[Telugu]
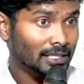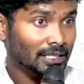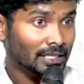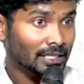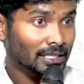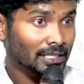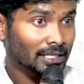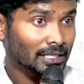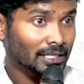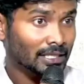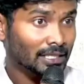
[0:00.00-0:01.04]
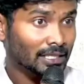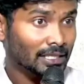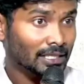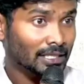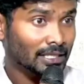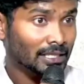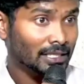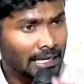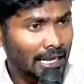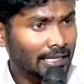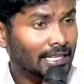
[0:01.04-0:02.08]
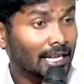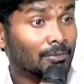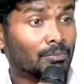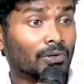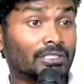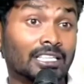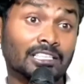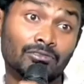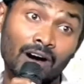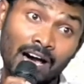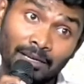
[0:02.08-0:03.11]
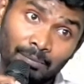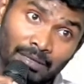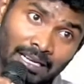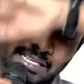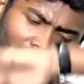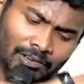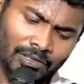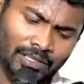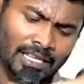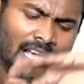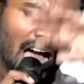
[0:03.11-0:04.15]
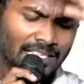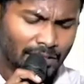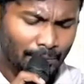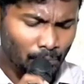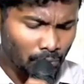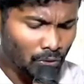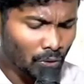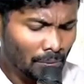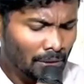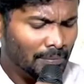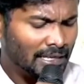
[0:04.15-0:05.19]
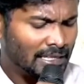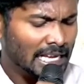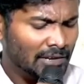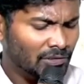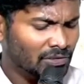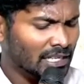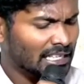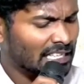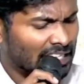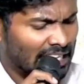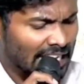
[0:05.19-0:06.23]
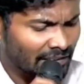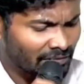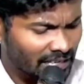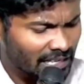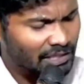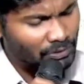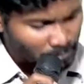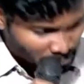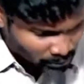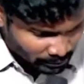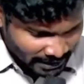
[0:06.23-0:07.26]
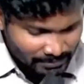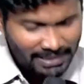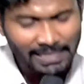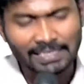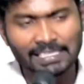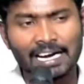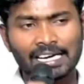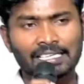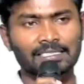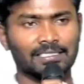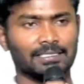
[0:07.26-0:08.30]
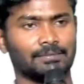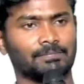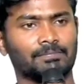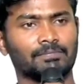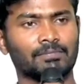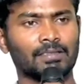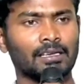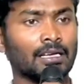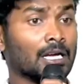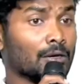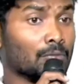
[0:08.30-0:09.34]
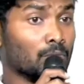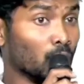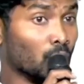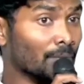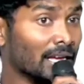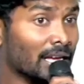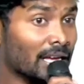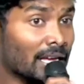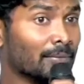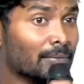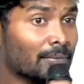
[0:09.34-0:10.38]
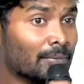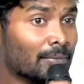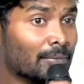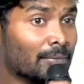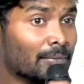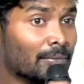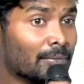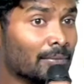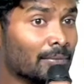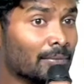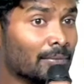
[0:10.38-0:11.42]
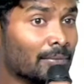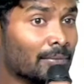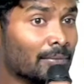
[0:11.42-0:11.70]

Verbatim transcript: మన పిల్లల తరం ఉంటుంది మన పిల్లల తరం పోతుంది వారి పిల్లల తరం ఉంటుంది అసలు భూమి మీద ఏముందంటే ఏమీ లేదు భూమే మిగిలింది ఆఖరికి భూమే మిగులుతుంది సూర్యుడే నిత్యం